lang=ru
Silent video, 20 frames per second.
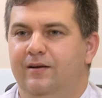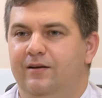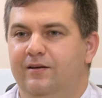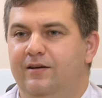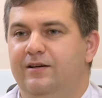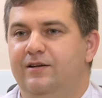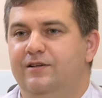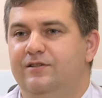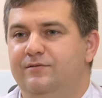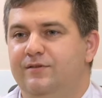
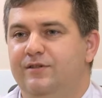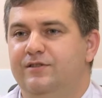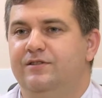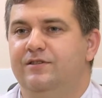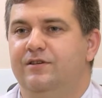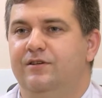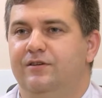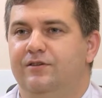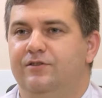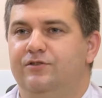Как
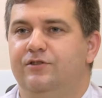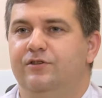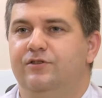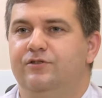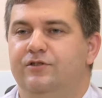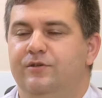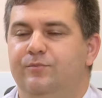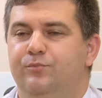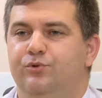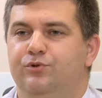известно,
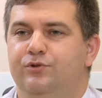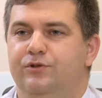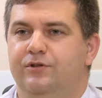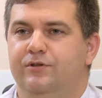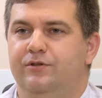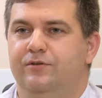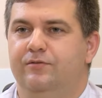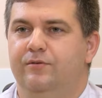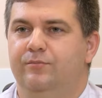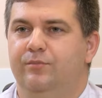желчный
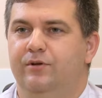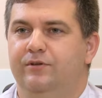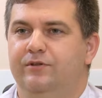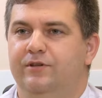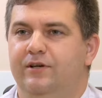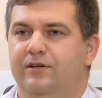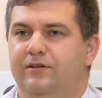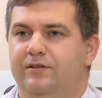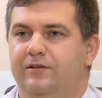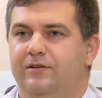пузырь
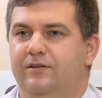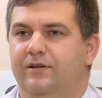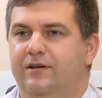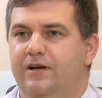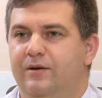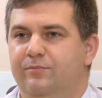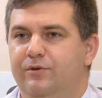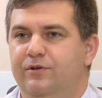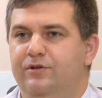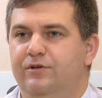выполняет
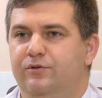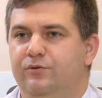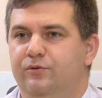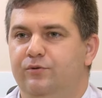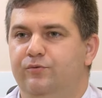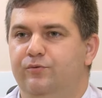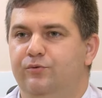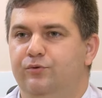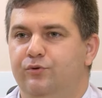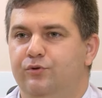
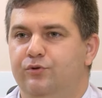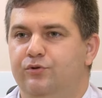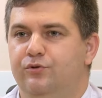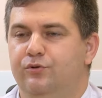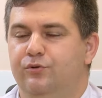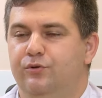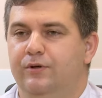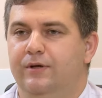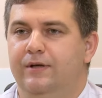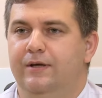накопительную
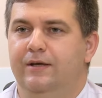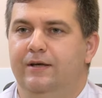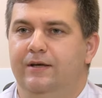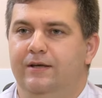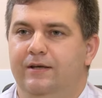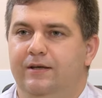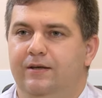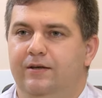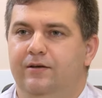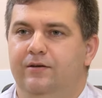функцию,
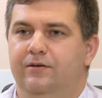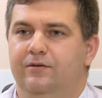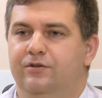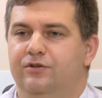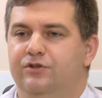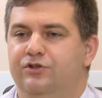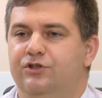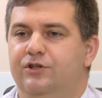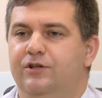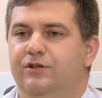и
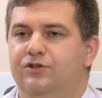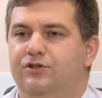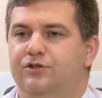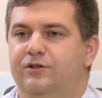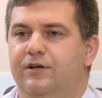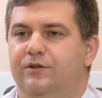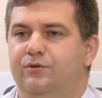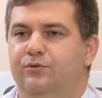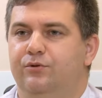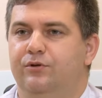желчь,
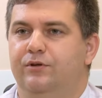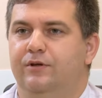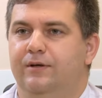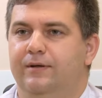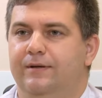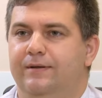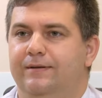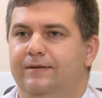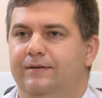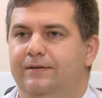
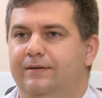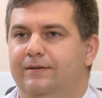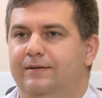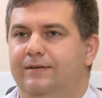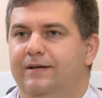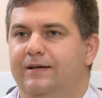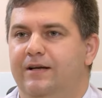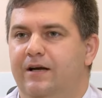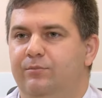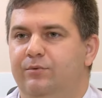которая э,
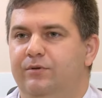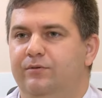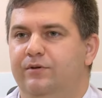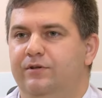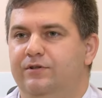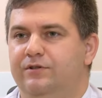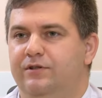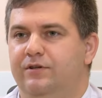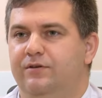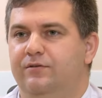
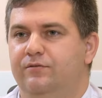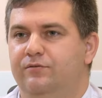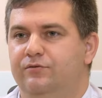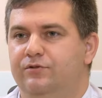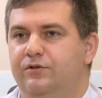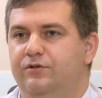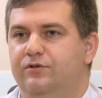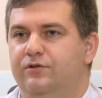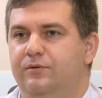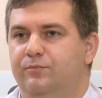накапливается в
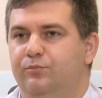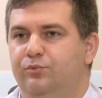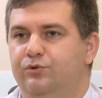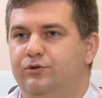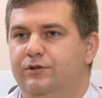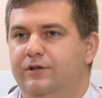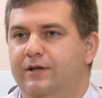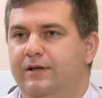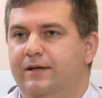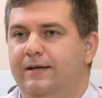желчном
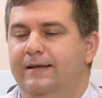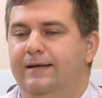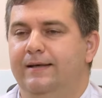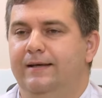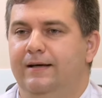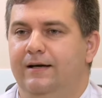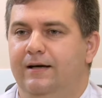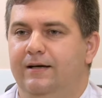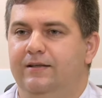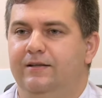пузыре,
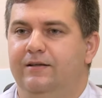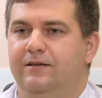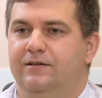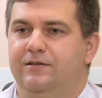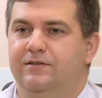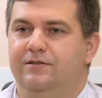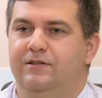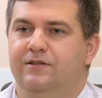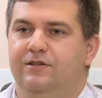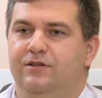
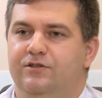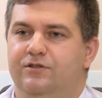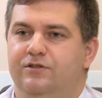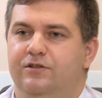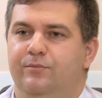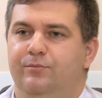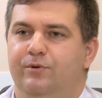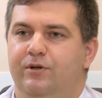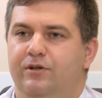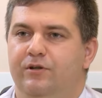она
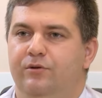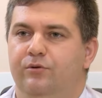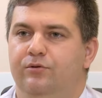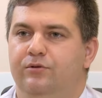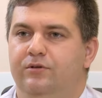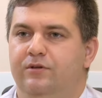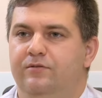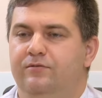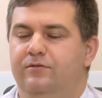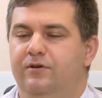содержит
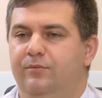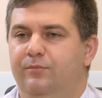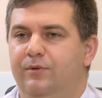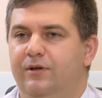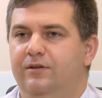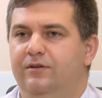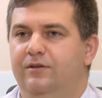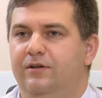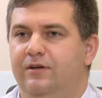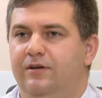определенные
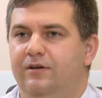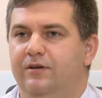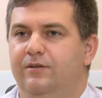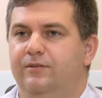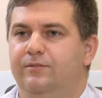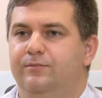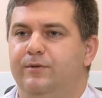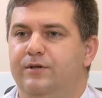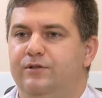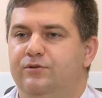ферменты,
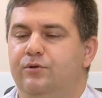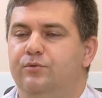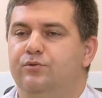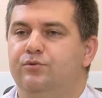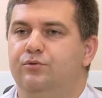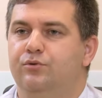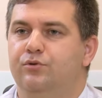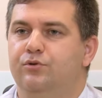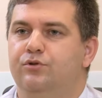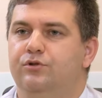
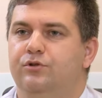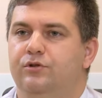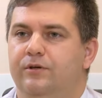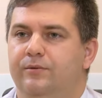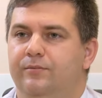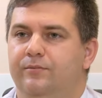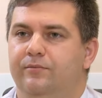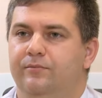способствующие